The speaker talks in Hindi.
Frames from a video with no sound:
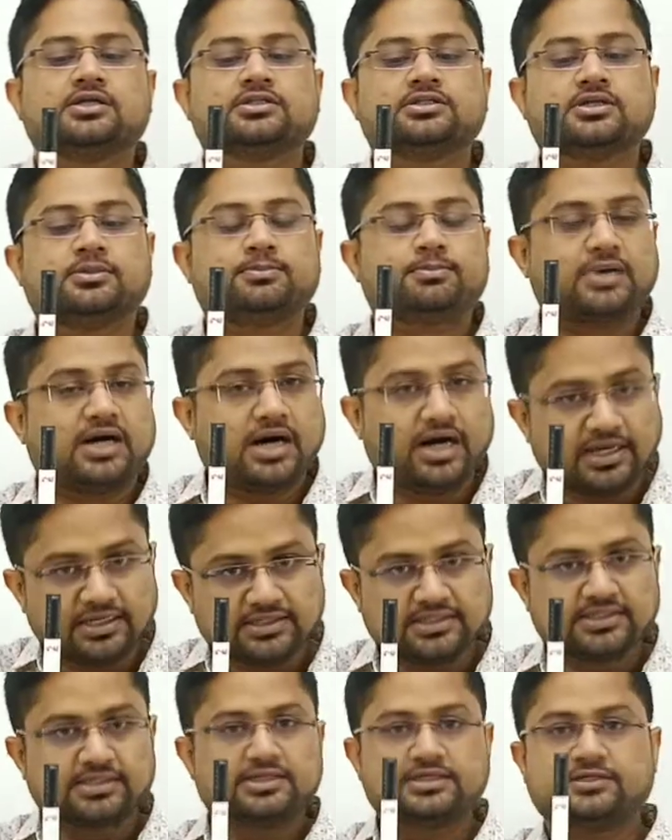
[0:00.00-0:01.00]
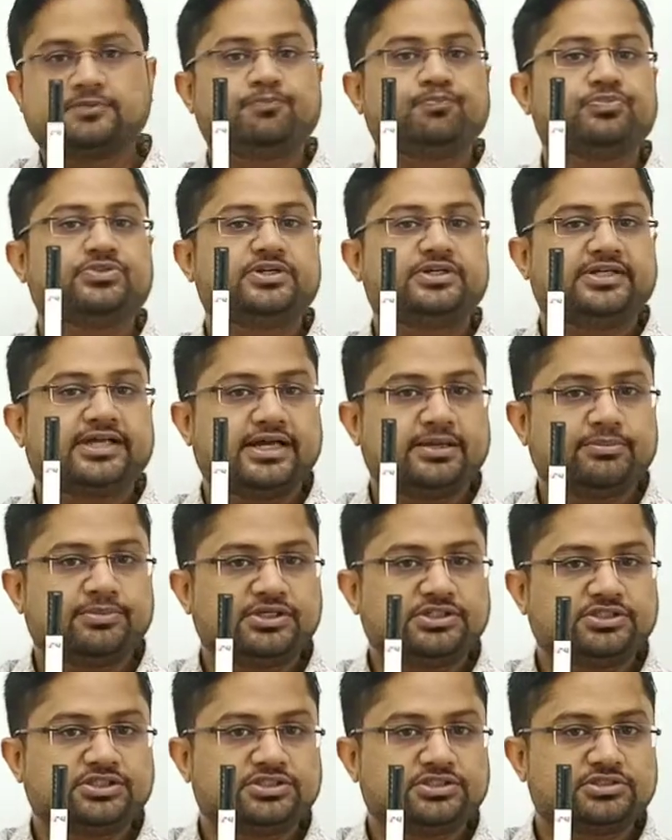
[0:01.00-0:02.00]
द मार्कर द
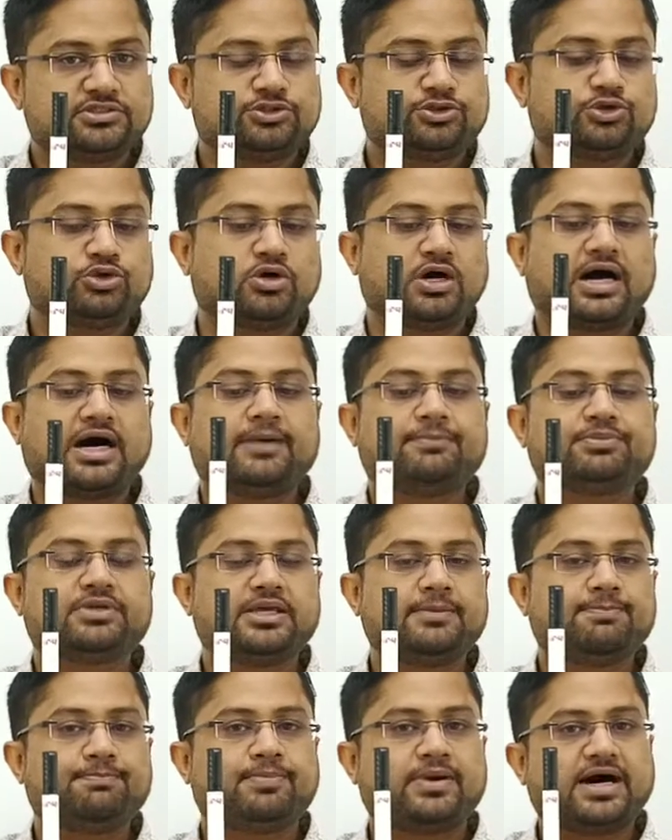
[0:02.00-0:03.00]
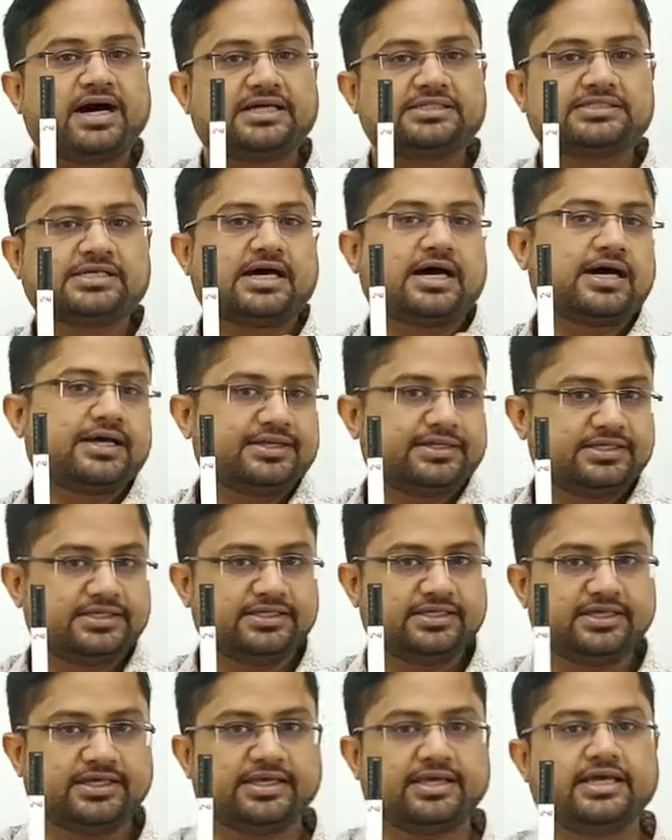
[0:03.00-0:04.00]
डायमेंशंस जो आपके पास आ
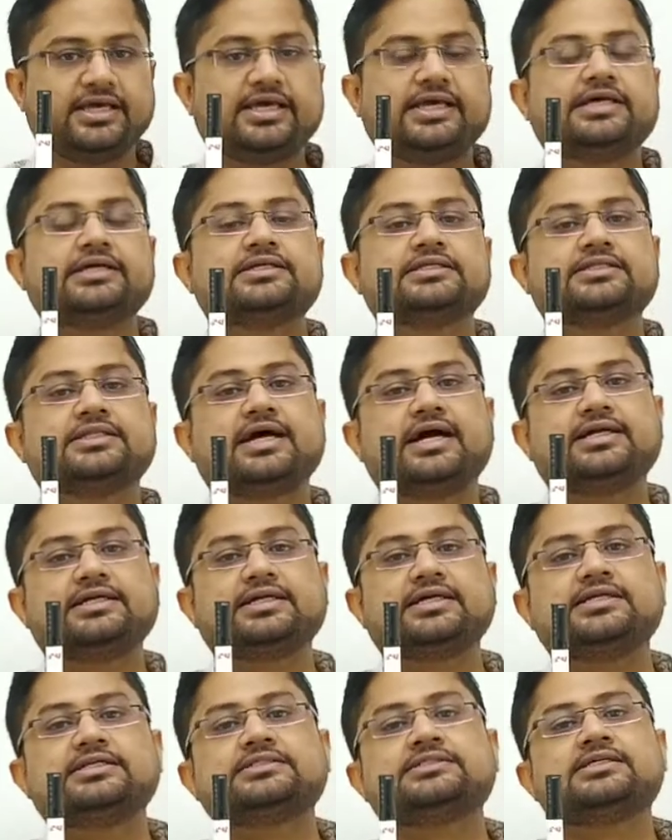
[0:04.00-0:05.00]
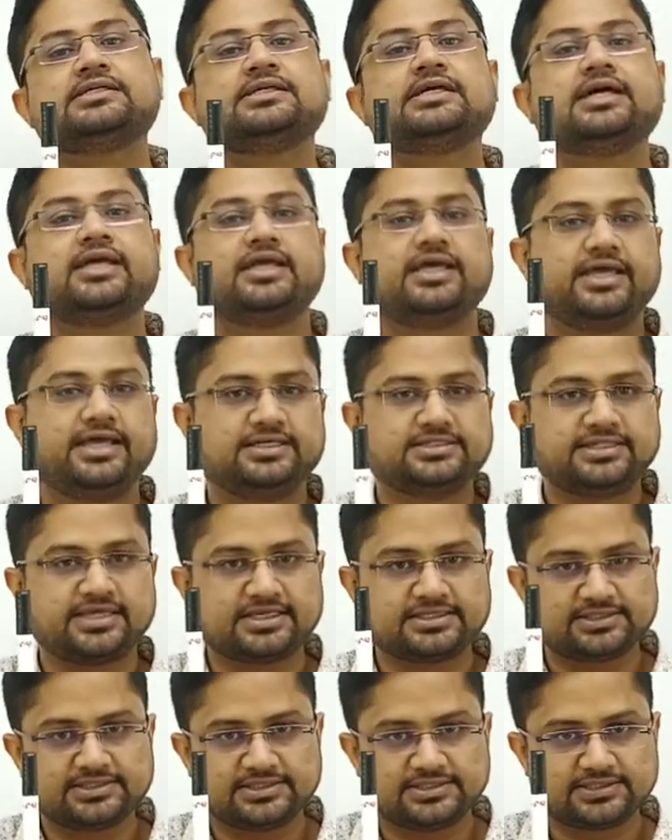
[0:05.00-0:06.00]
रही है दैट इज एक्स
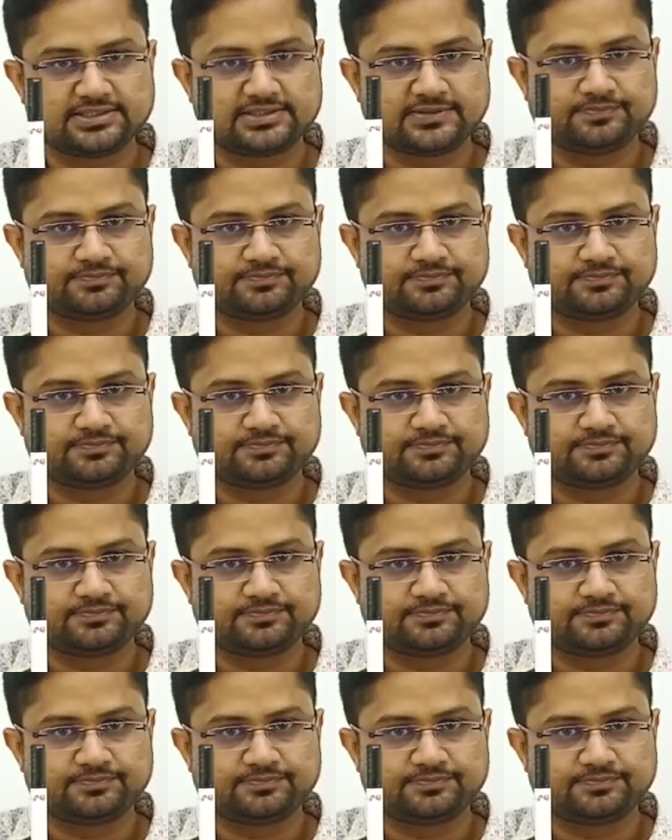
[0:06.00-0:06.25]
एक्सिस